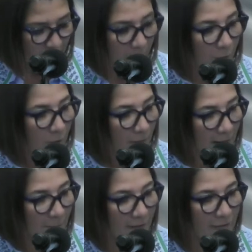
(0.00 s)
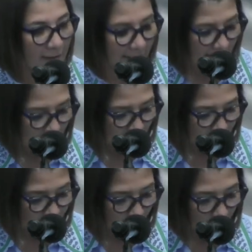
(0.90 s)
problemas
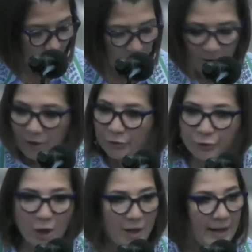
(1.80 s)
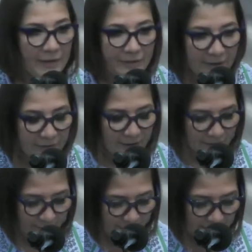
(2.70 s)
legales. Todas estas
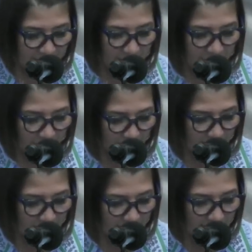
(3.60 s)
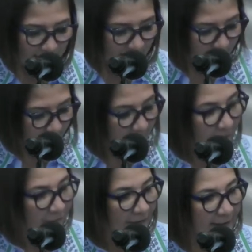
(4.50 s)
afectaciones
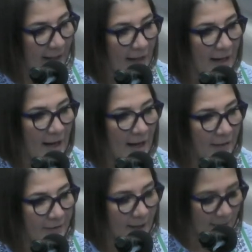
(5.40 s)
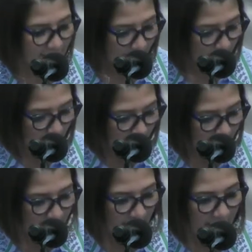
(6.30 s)
significan la latente
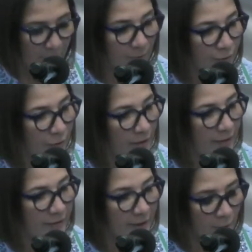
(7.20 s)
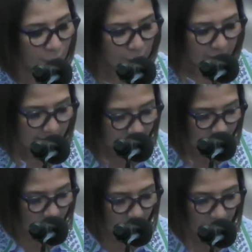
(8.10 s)
pérdida de nuestro destino
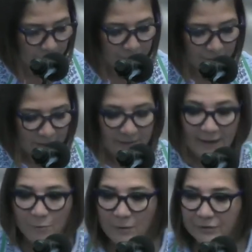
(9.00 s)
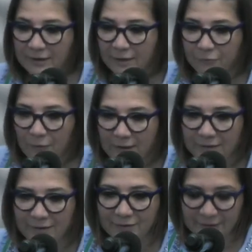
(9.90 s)
turístico, de nuestras
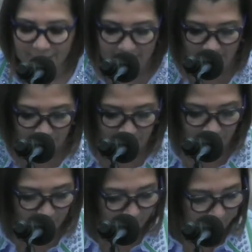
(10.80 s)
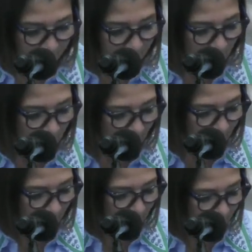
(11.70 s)
fuentes de ingreso y a la
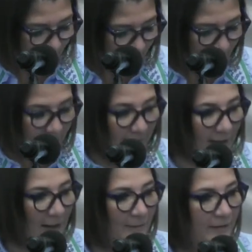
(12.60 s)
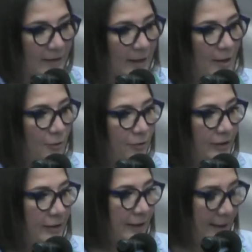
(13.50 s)
calidad de la vida de los
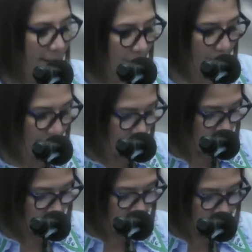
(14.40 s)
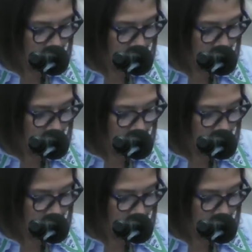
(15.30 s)
quintanarroenses.